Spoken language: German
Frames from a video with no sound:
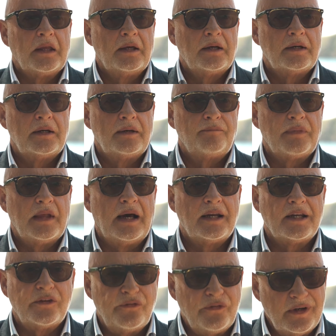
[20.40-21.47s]
Ähm,
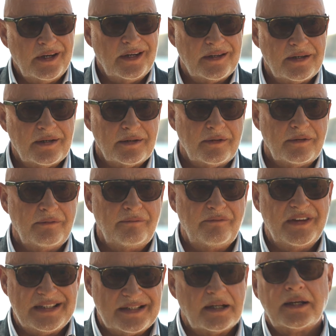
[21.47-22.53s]
alles findet im
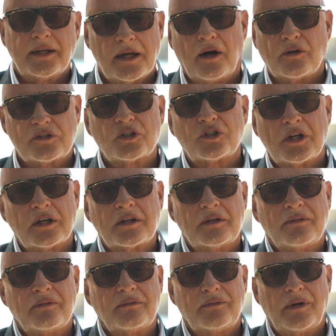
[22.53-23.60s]
Wesentlichen draußen statt,
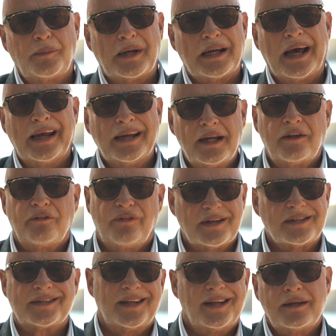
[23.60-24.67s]
weil man eigentlich
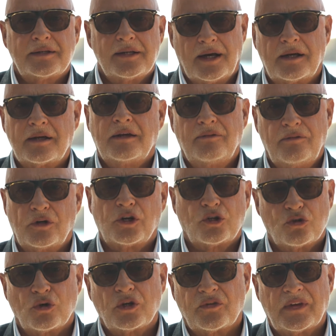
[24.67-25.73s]
fast jeden Tag wirklich
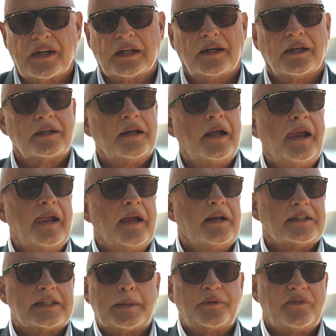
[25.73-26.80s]
schönes Wetter hat.
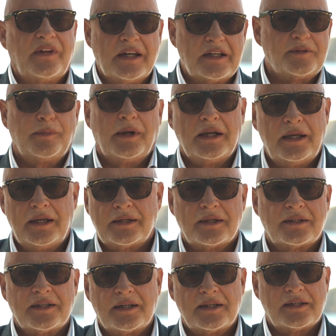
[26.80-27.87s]
Selbst wenn es mal regnet,
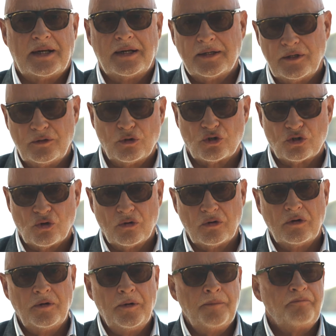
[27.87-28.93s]
sind es eigentlich nur
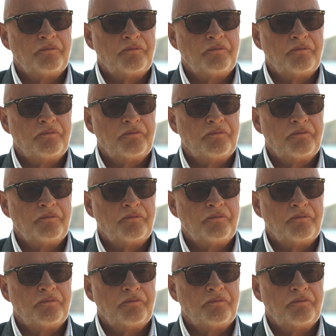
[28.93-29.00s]
Stunden.